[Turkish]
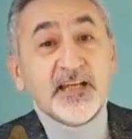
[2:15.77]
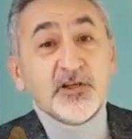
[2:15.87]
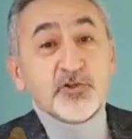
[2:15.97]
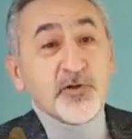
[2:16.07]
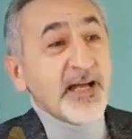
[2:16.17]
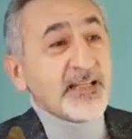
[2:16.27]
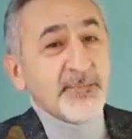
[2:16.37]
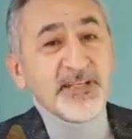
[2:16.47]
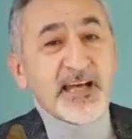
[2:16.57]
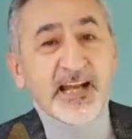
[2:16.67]
Şu
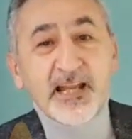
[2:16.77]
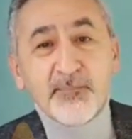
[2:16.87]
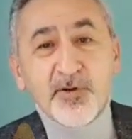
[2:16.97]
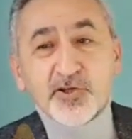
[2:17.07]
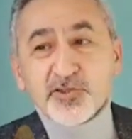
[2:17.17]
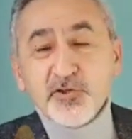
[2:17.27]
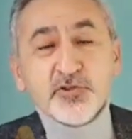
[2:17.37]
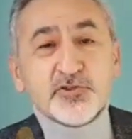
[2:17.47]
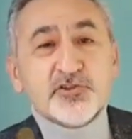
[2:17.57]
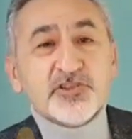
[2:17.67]
anda bir yaralanma olsa
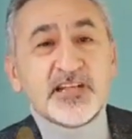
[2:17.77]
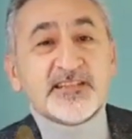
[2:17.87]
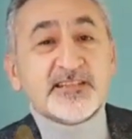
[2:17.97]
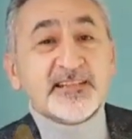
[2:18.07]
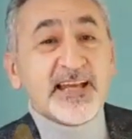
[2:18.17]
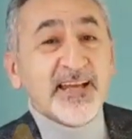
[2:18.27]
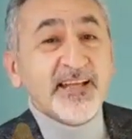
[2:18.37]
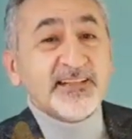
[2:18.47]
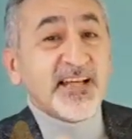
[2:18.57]
3 gün içerisinde